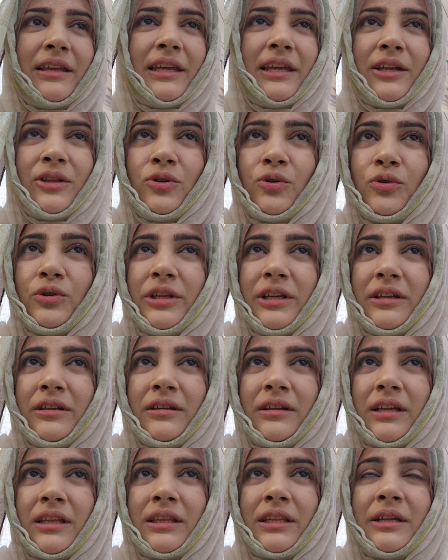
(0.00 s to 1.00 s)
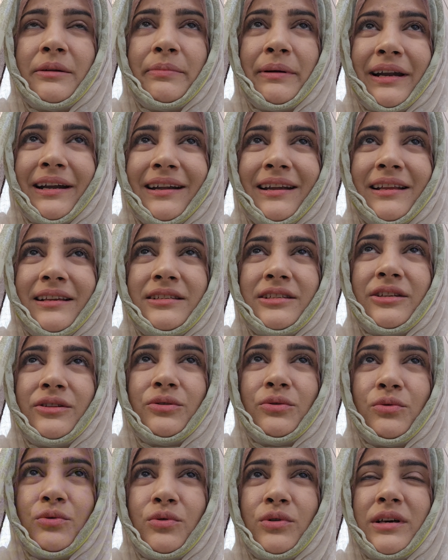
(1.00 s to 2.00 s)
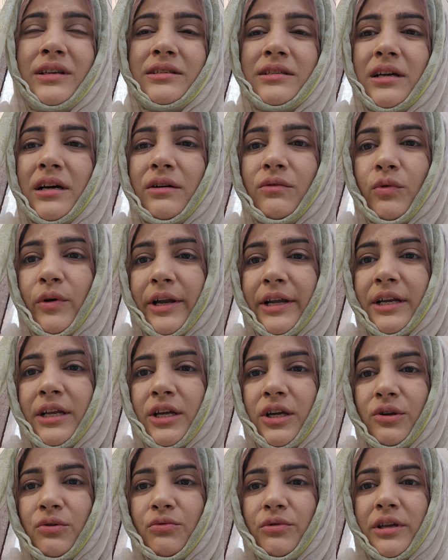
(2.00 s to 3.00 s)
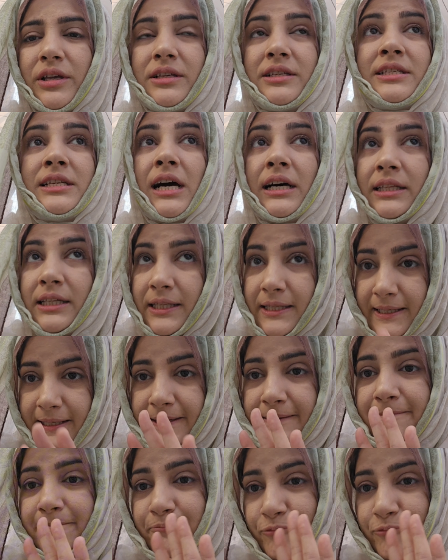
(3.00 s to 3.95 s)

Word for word: एक दो दिन अंदर बैठने से थोड़ा सा अवॉइड करूंगी ज़्यादा देर